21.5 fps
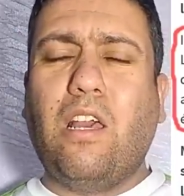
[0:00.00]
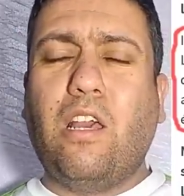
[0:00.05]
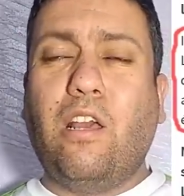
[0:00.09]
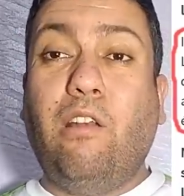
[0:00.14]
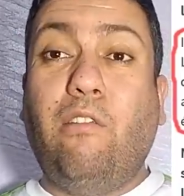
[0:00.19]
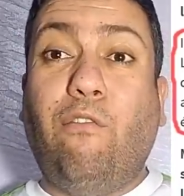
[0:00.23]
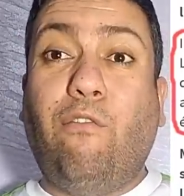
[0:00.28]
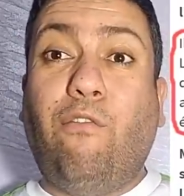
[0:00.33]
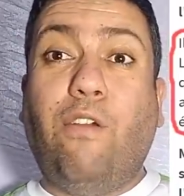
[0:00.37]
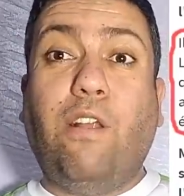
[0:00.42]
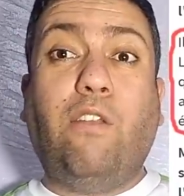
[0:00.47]

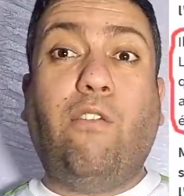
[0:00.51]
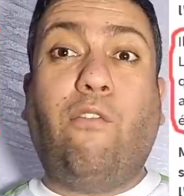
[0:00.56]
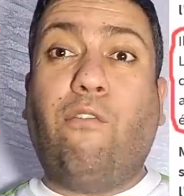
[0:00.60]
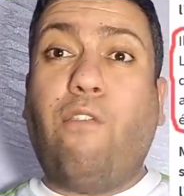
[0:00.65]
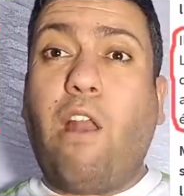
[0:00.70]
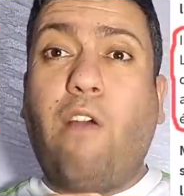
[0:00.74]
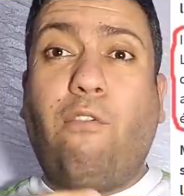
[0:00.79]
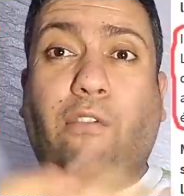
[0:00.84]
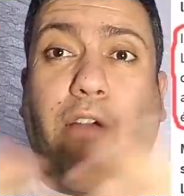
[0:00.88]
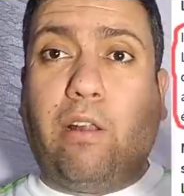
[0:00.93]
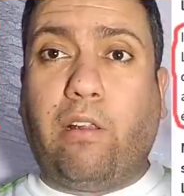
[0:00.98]
اللي
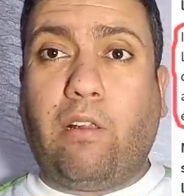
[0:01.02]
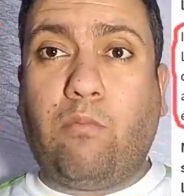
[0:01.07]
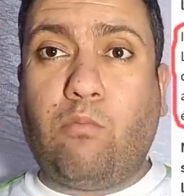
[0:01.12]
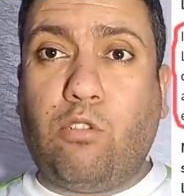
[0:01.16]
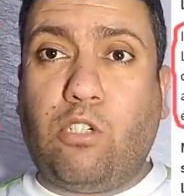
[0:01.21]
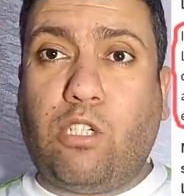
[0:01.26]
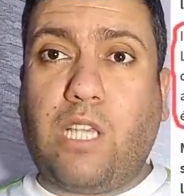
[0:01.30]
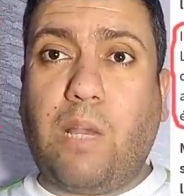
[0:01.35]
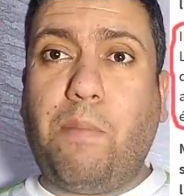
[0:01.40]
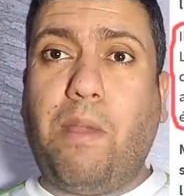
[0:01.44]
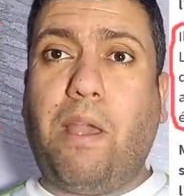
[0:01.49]
نفعت
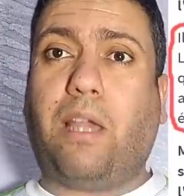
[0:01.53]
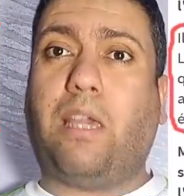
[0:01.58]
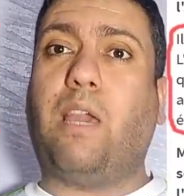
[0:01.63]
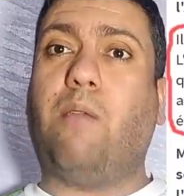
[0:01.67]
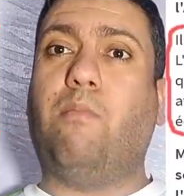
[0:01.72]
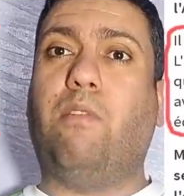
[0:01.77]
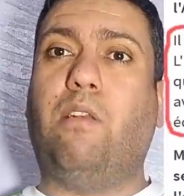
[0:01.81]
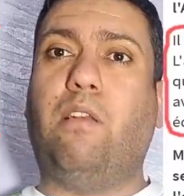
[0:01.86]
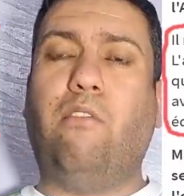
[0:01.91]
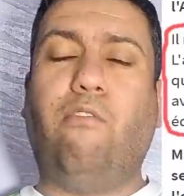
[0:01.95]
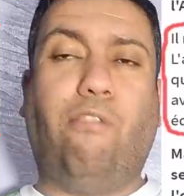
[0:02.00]
المجتمع
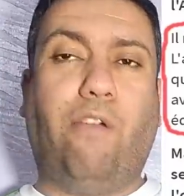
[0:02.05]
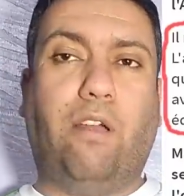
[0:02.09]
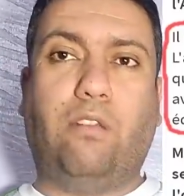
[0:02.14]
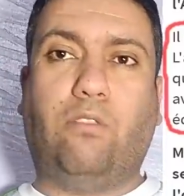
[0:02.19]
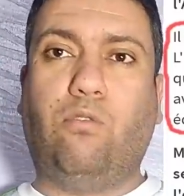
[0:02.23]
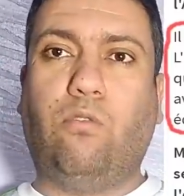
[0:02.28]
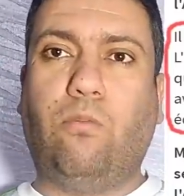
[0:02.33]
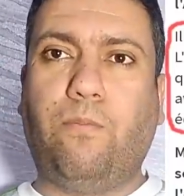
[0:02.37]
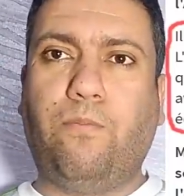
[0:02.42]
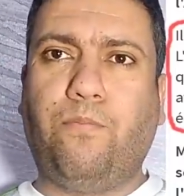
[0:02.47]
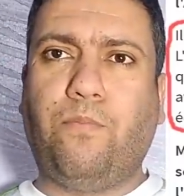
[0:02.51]
كامل نفعته